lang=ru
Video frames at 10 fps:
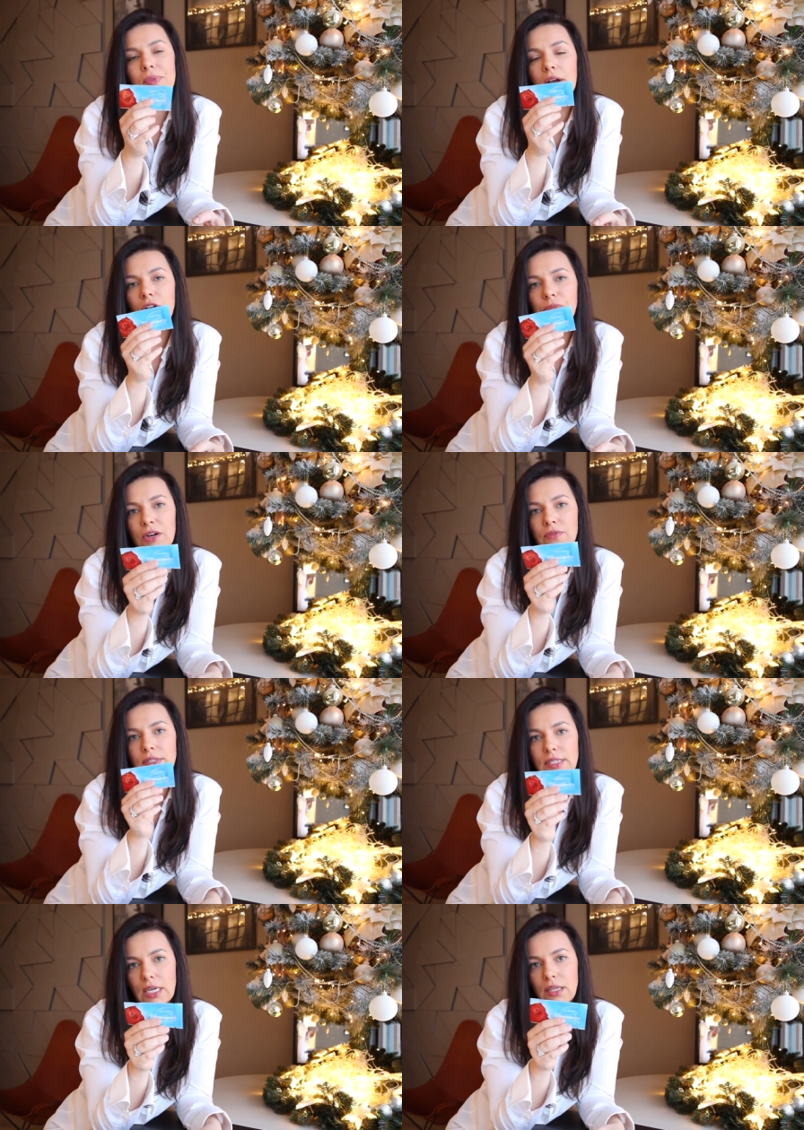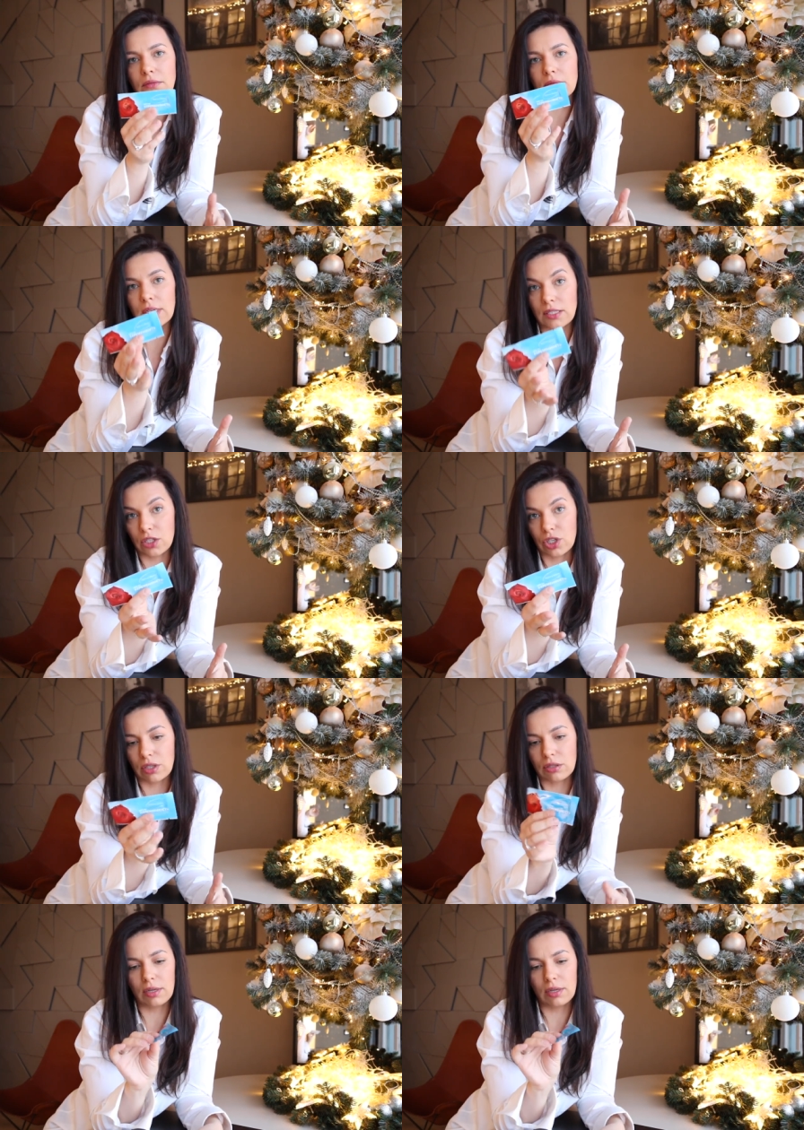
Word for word: в первый день задержки.